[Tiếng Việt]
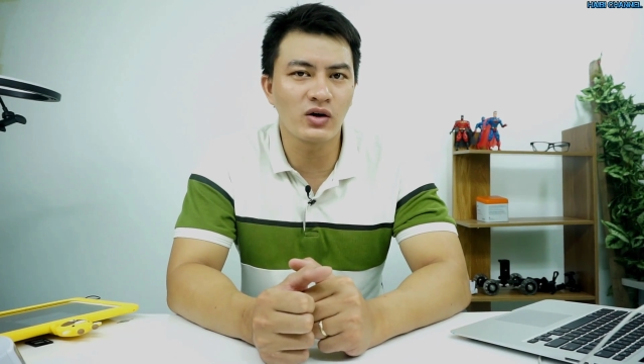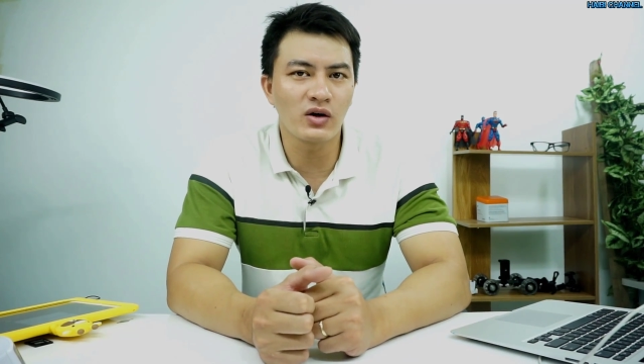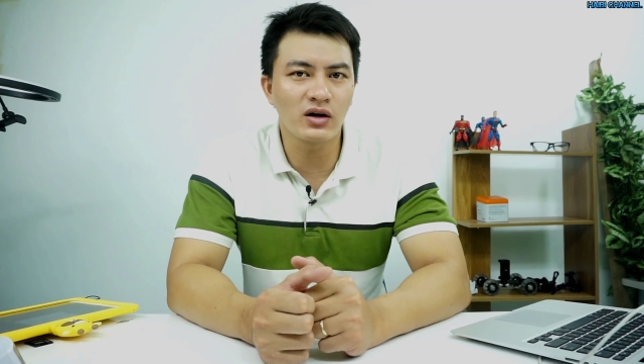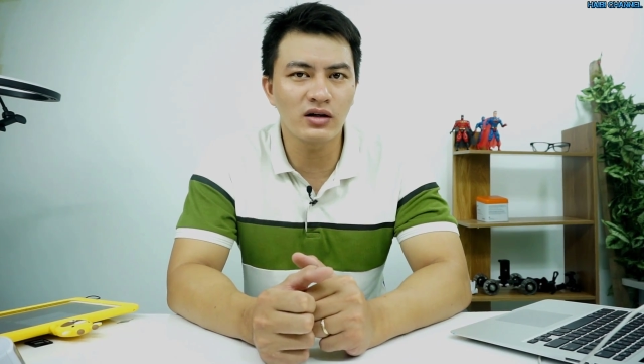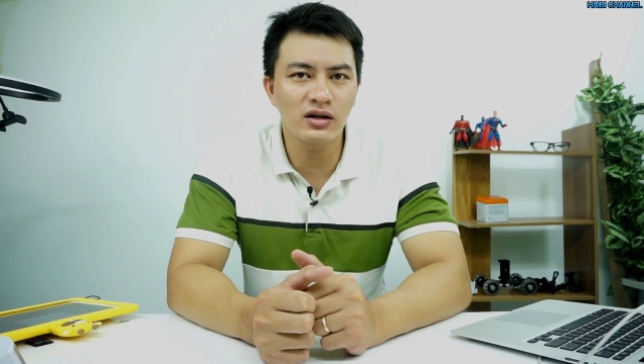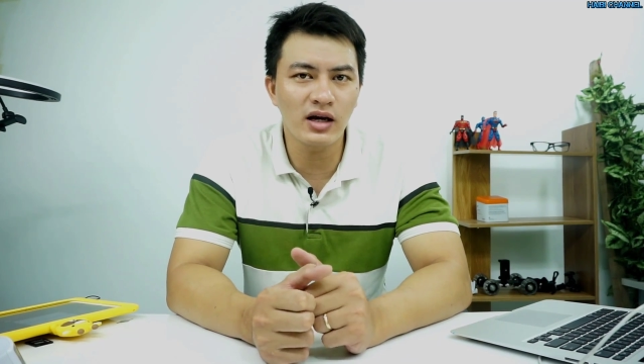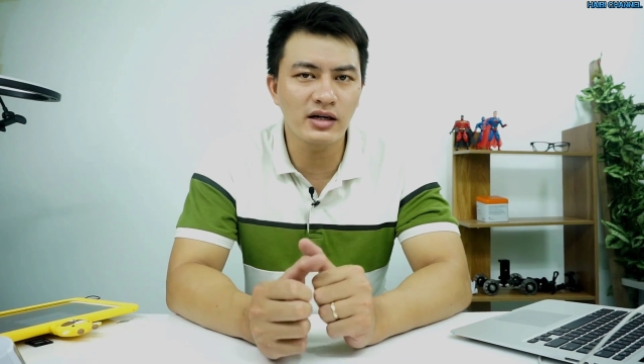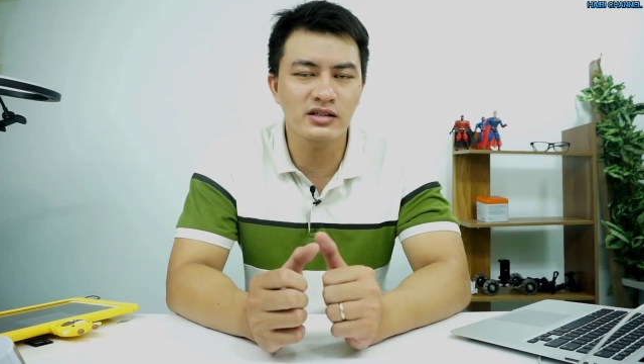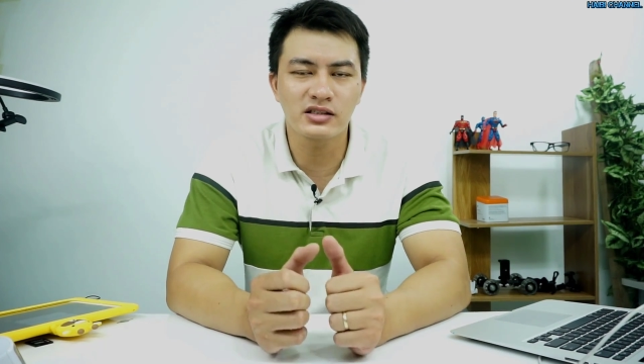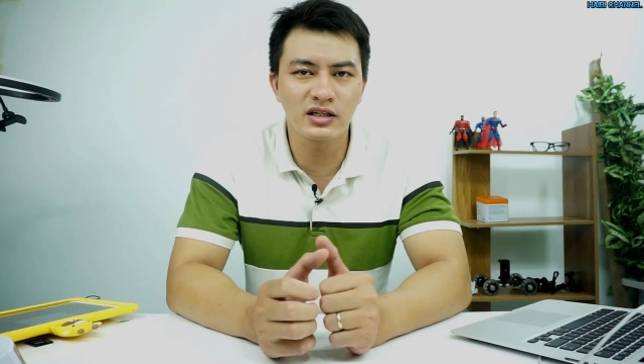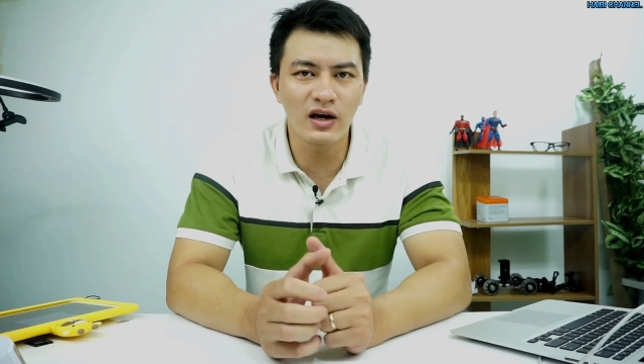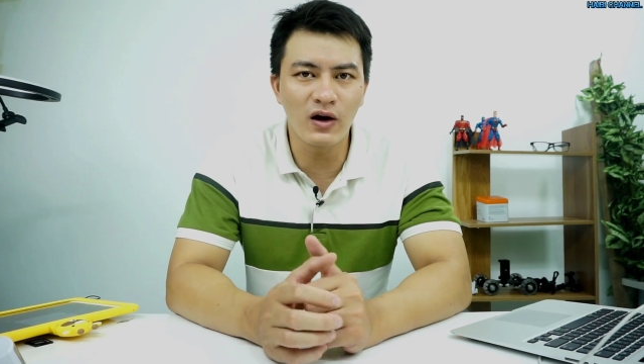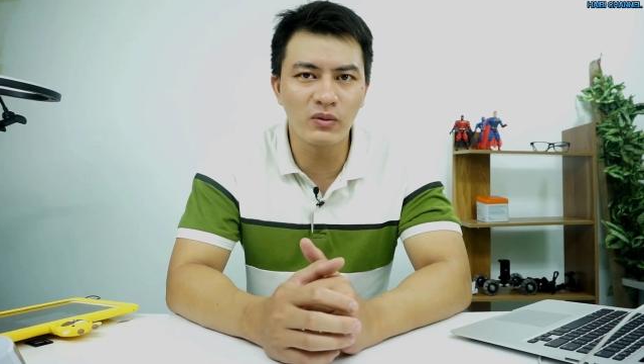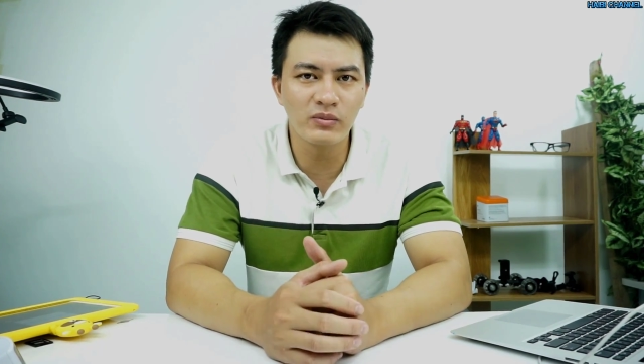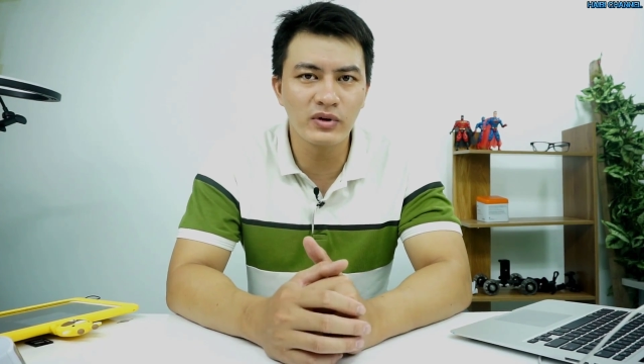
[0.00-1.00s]
đó là
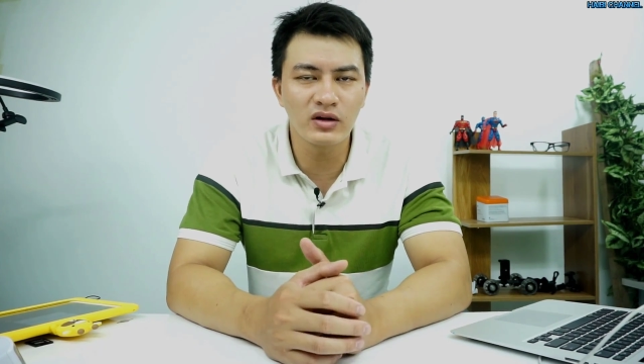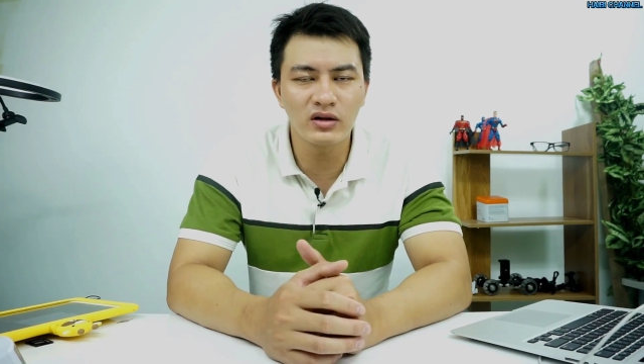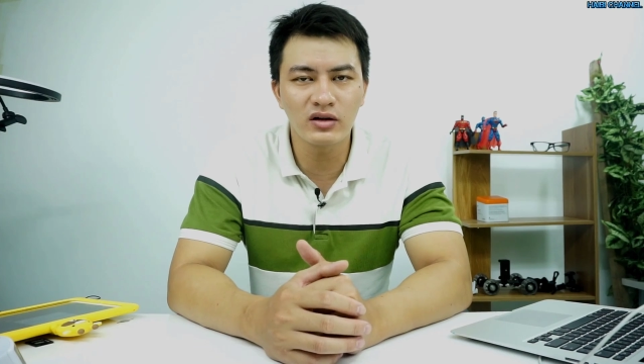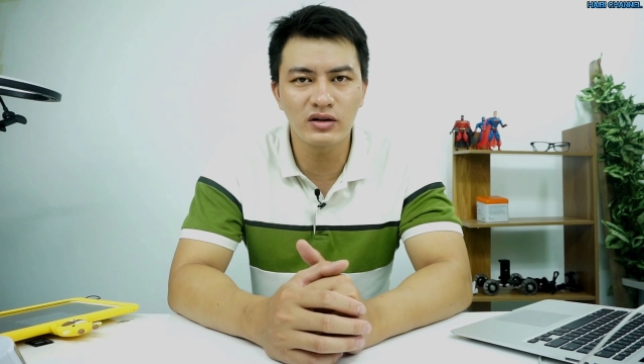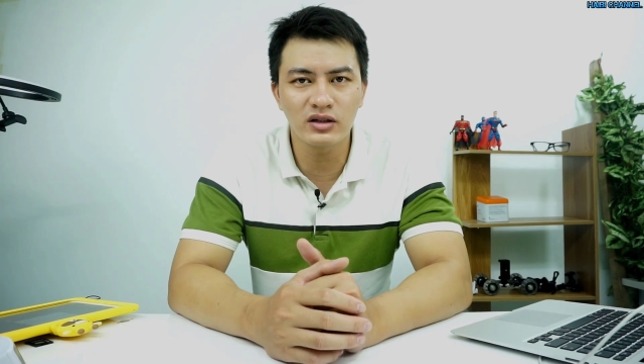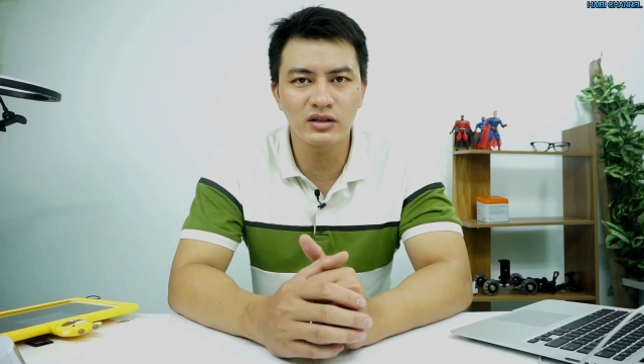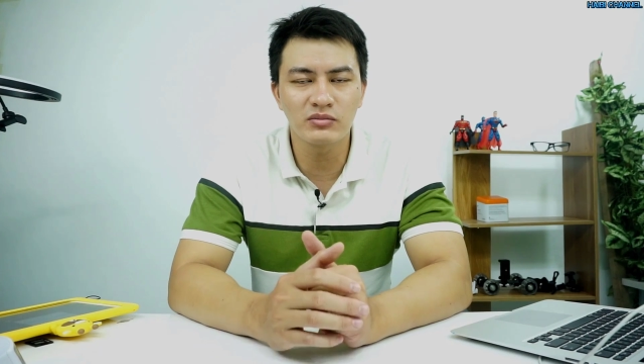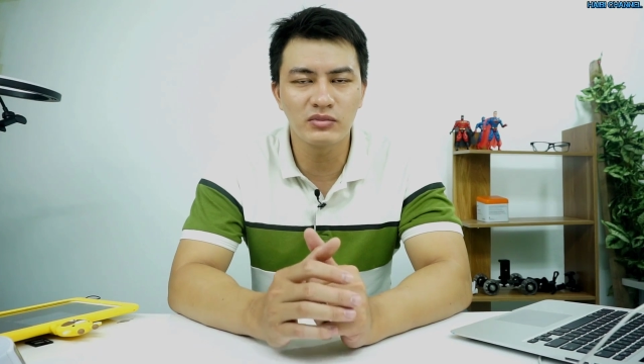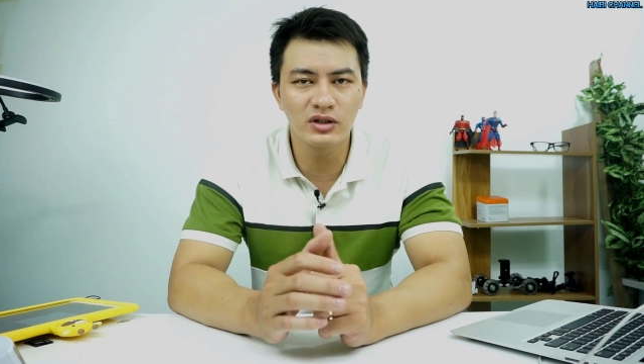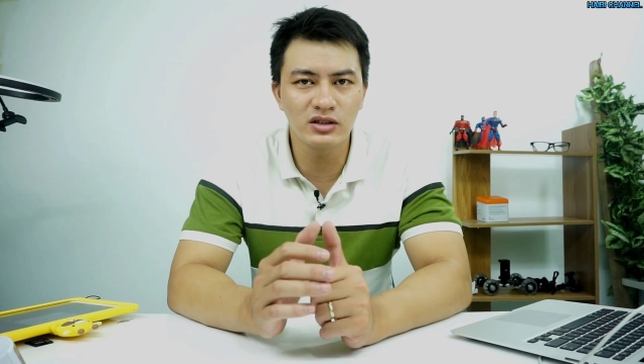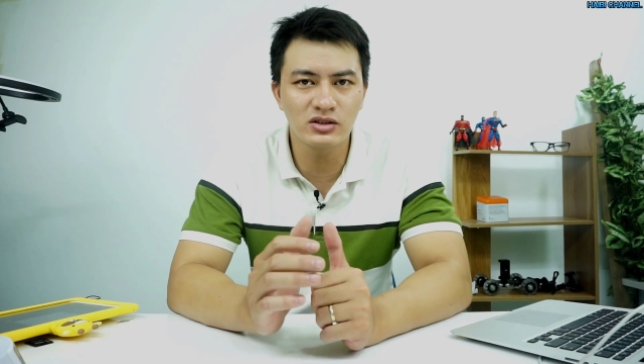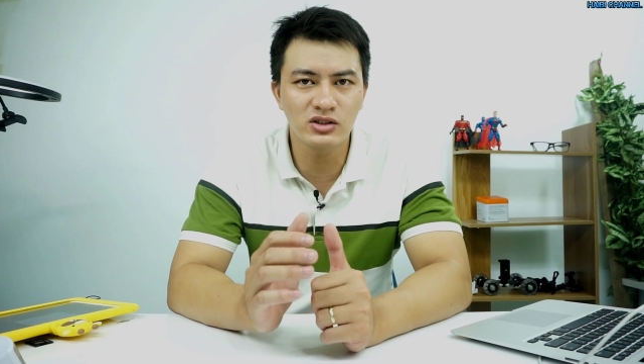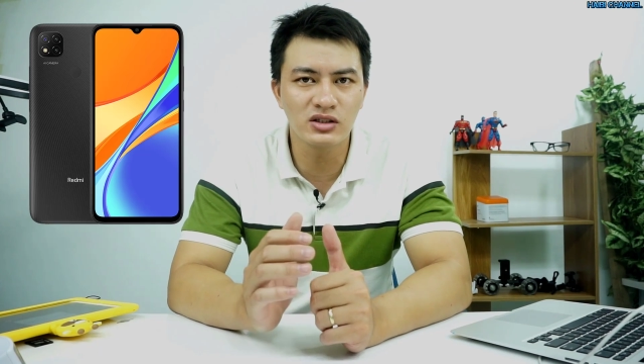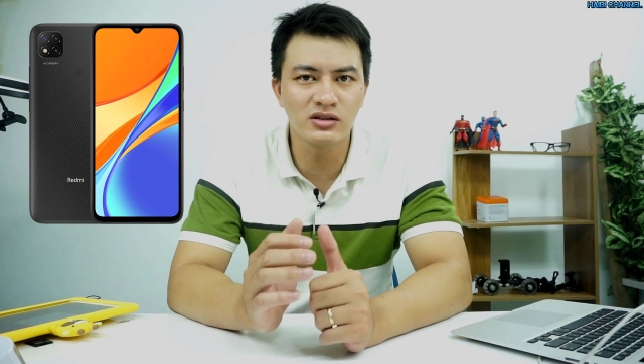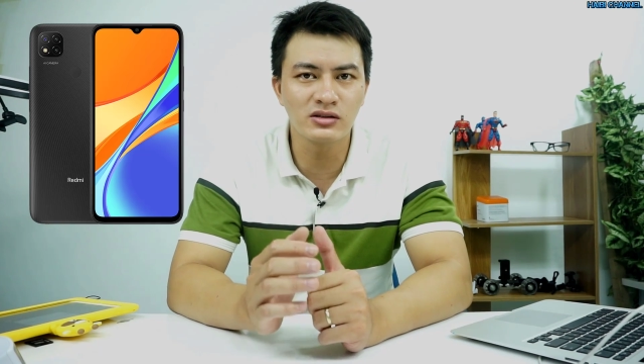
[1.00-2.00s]
Xiaomi
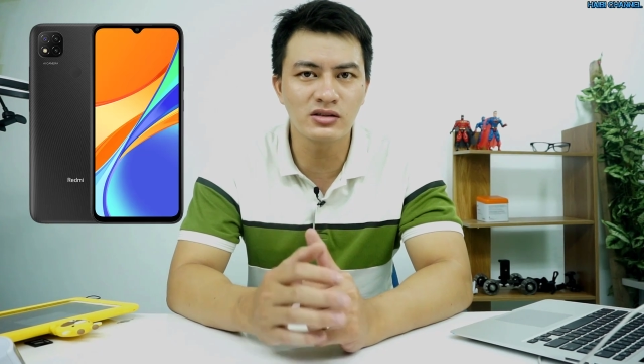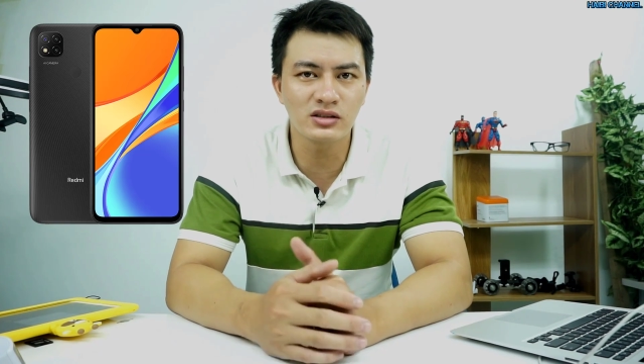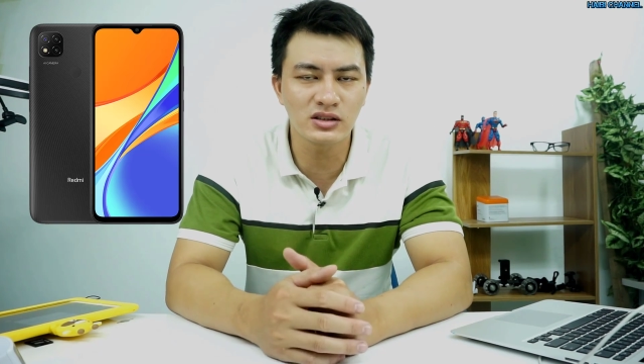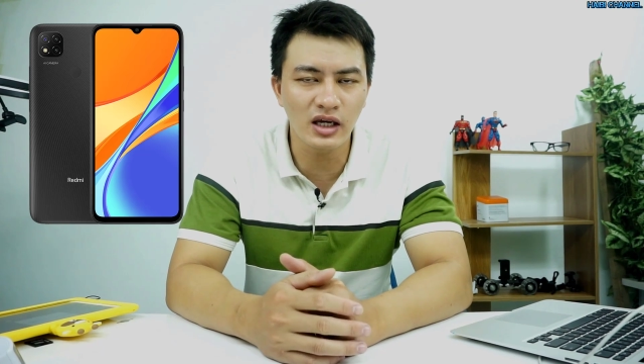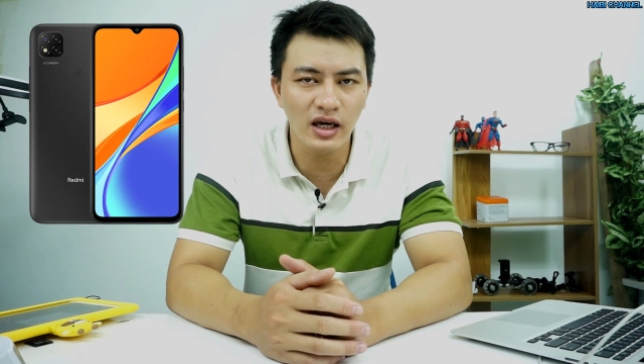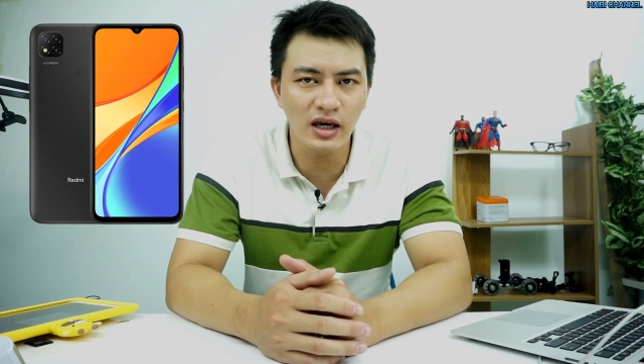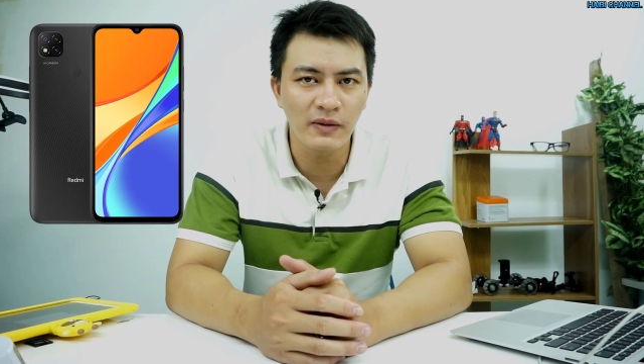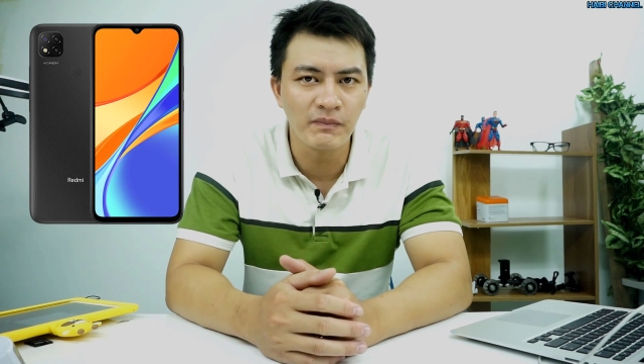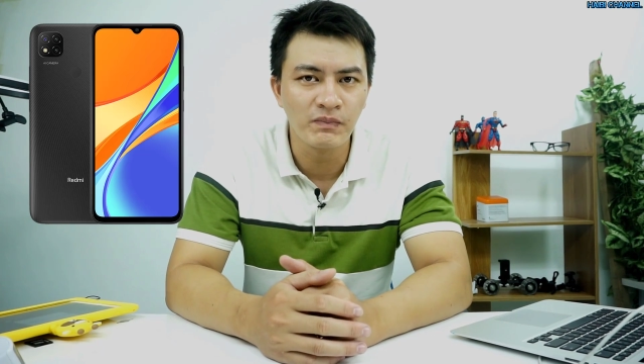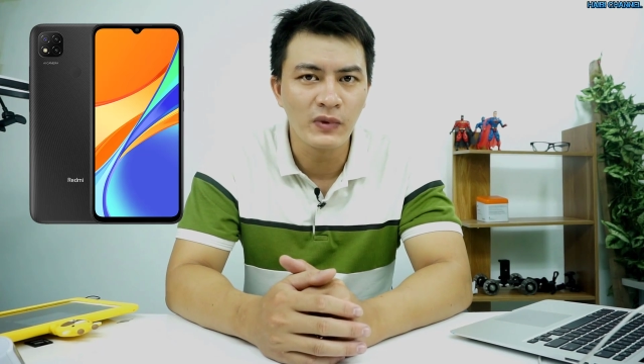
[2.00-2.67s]
Redmi 9C